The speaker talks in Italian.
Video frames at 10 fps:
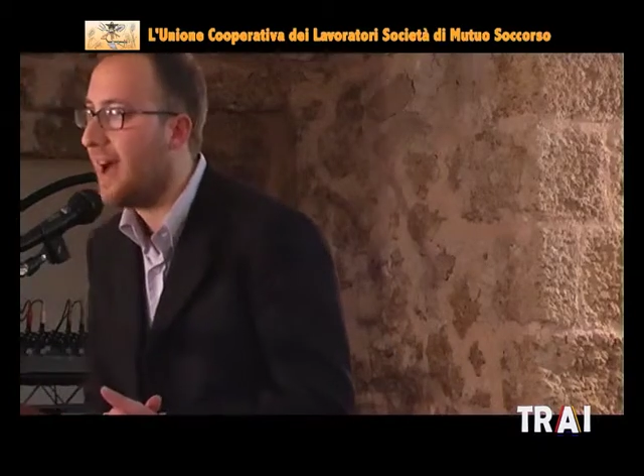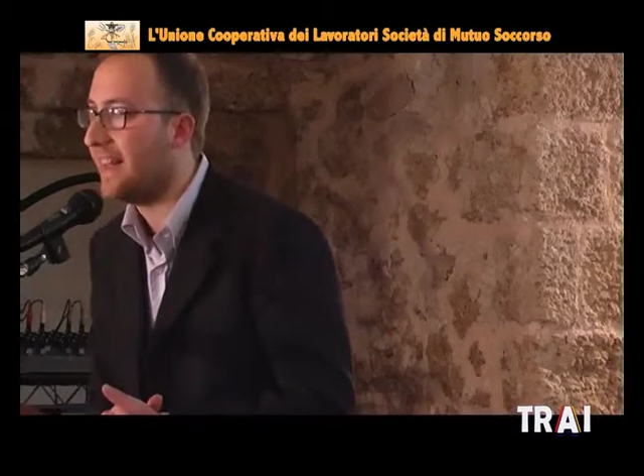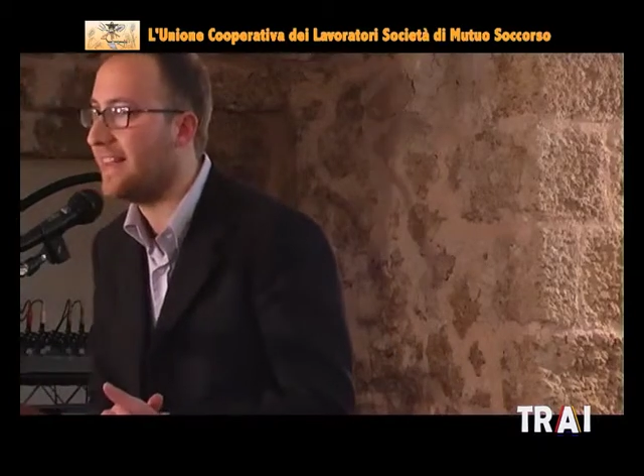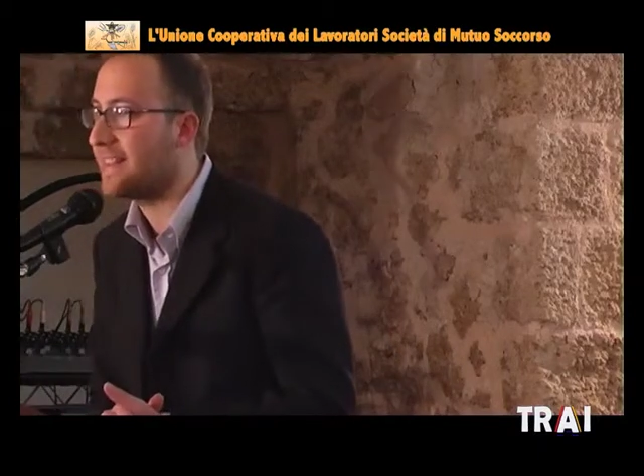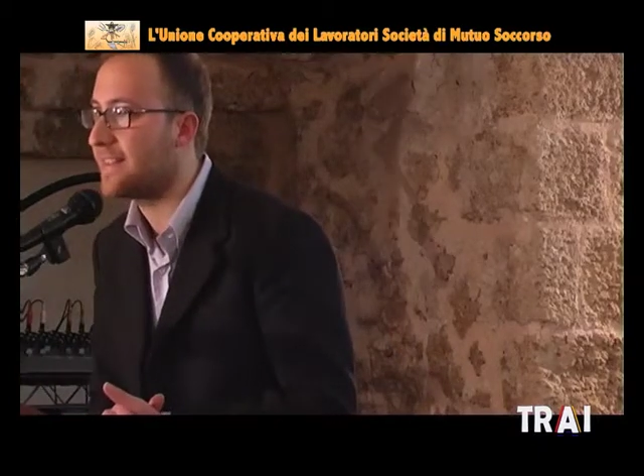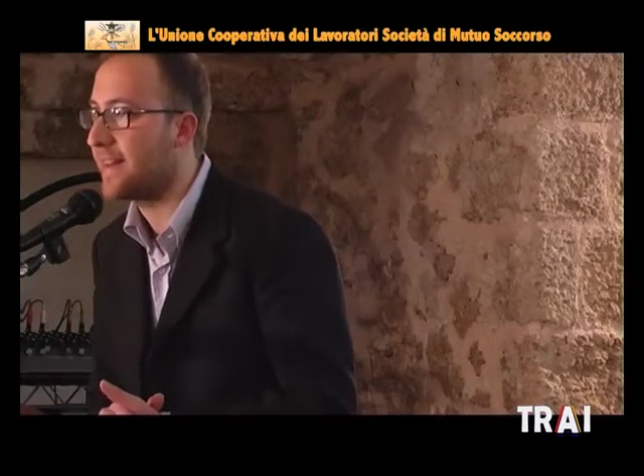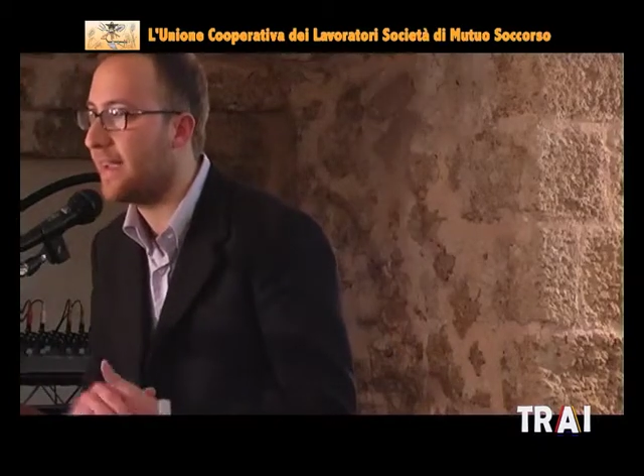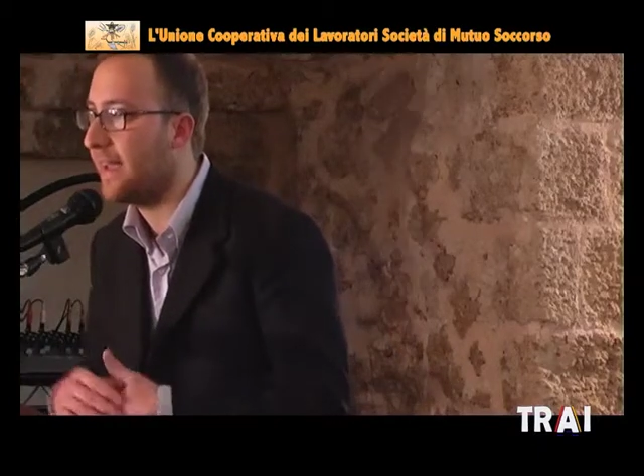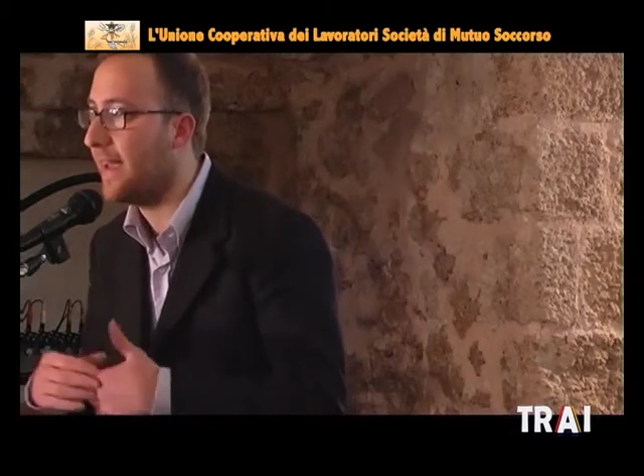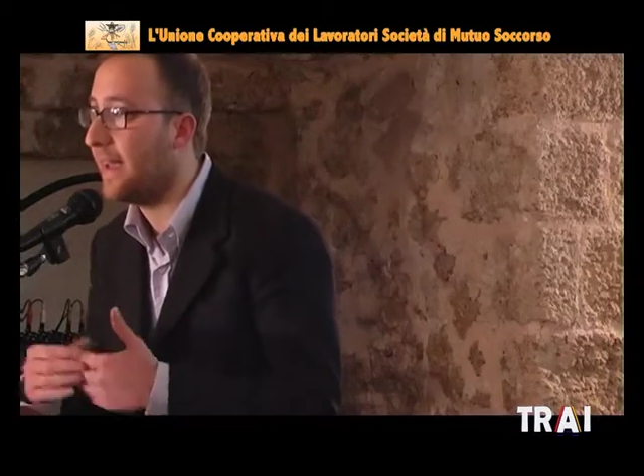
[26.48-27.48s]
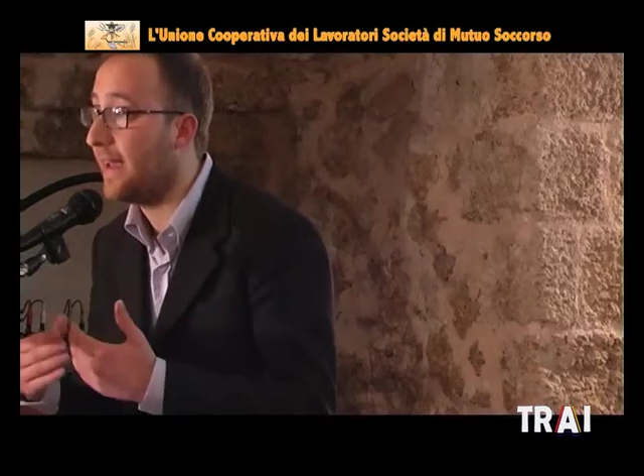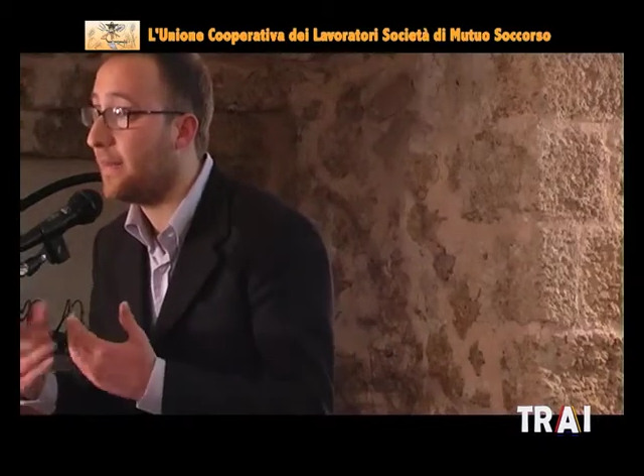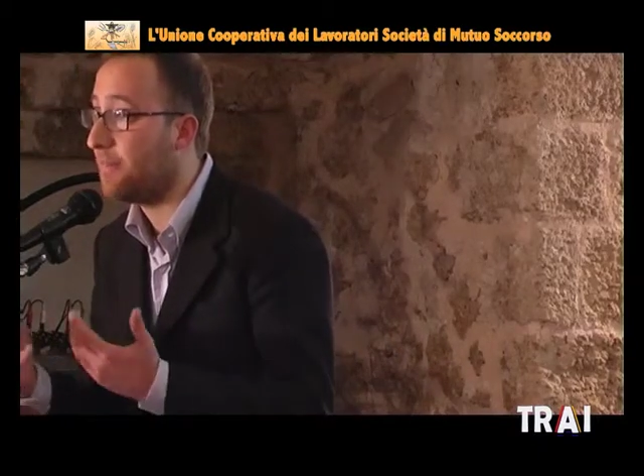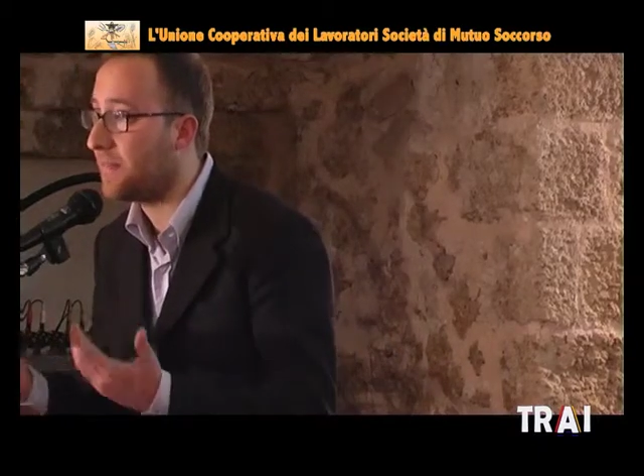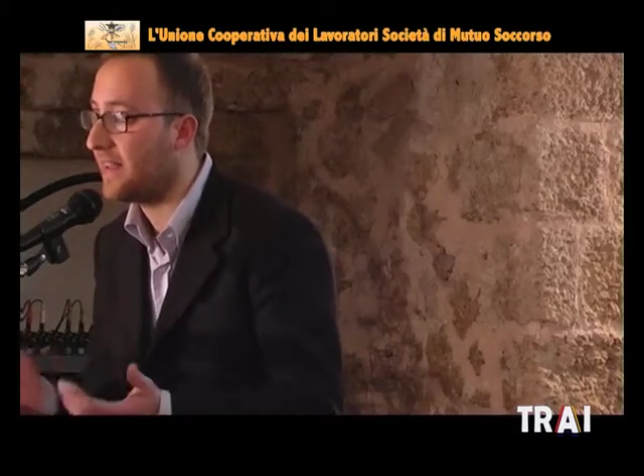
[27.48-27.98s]
ad essere,
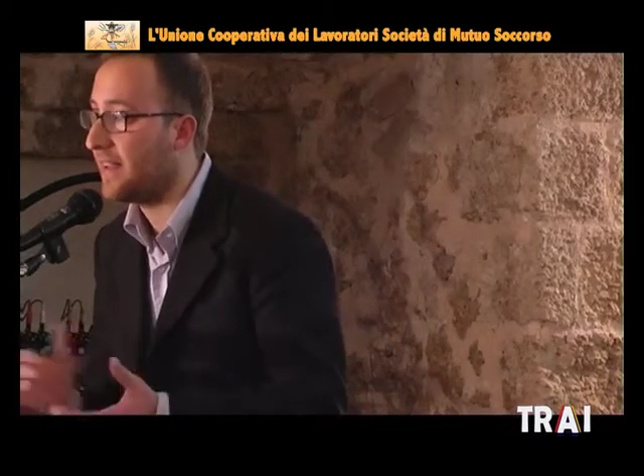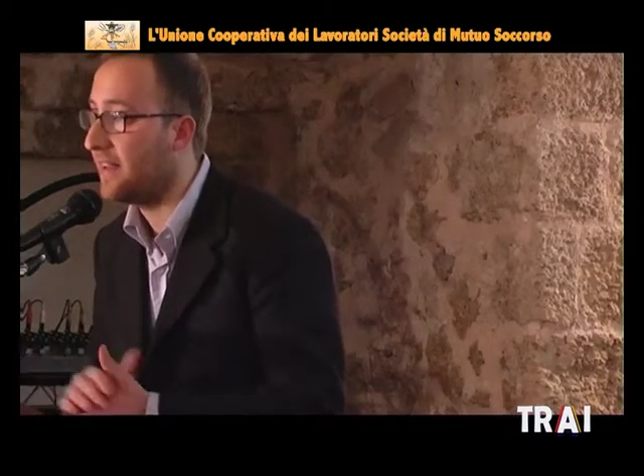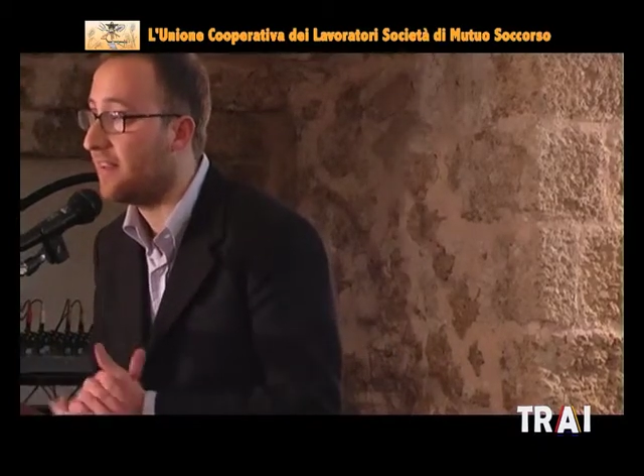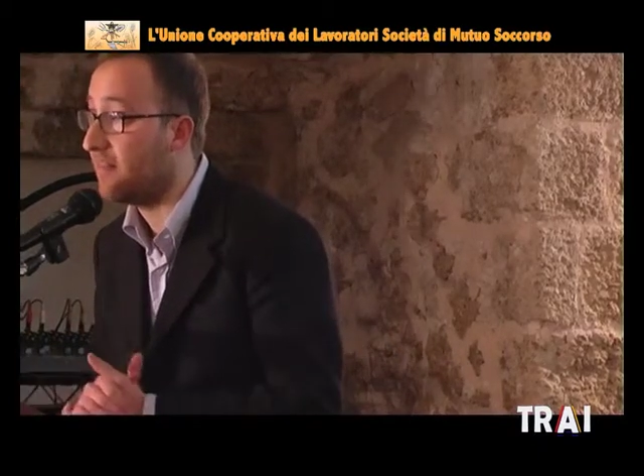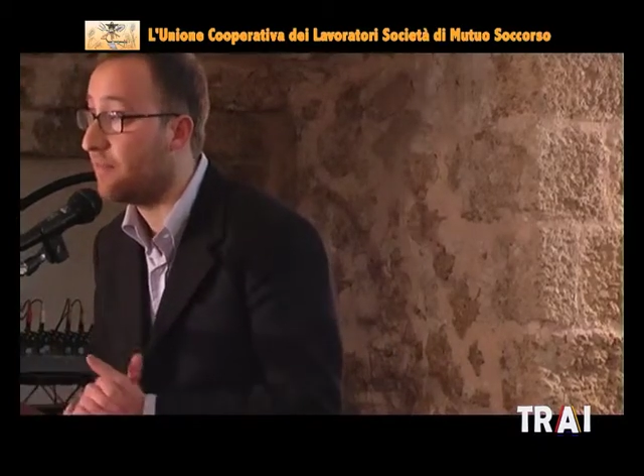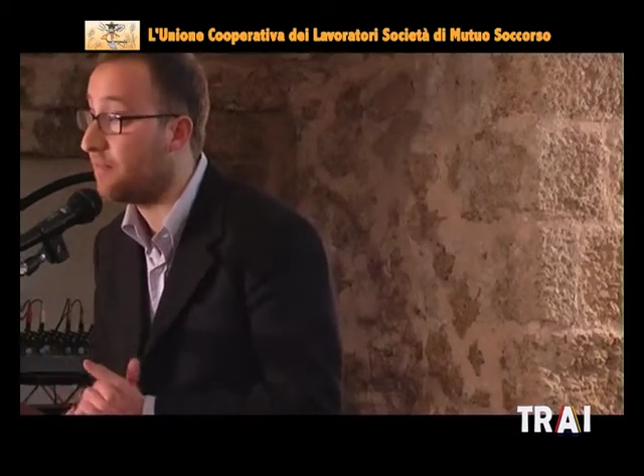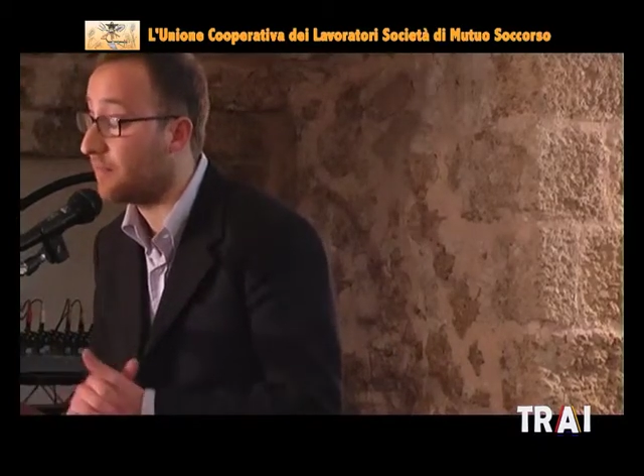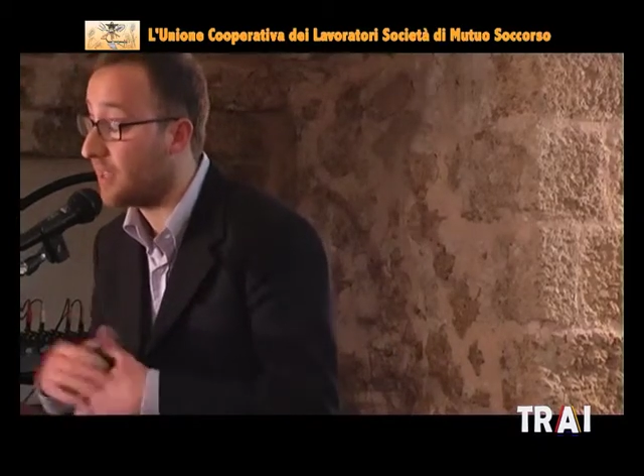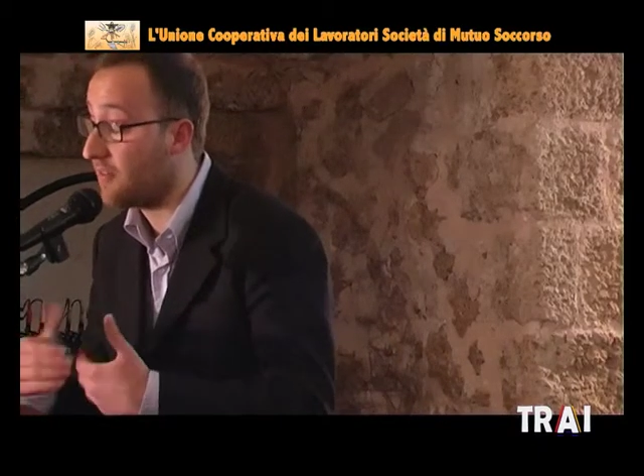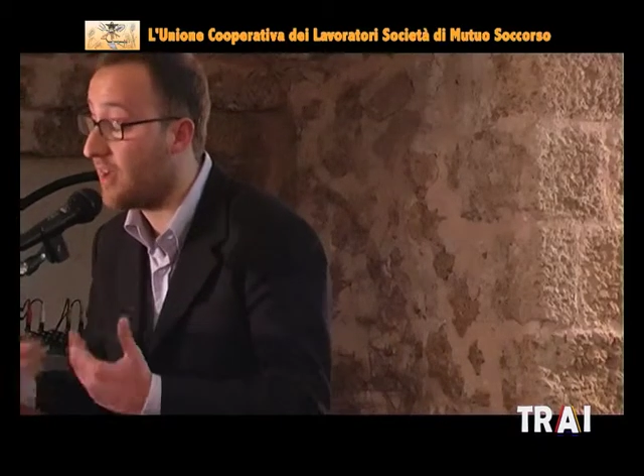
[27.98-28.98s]
ehm, eh,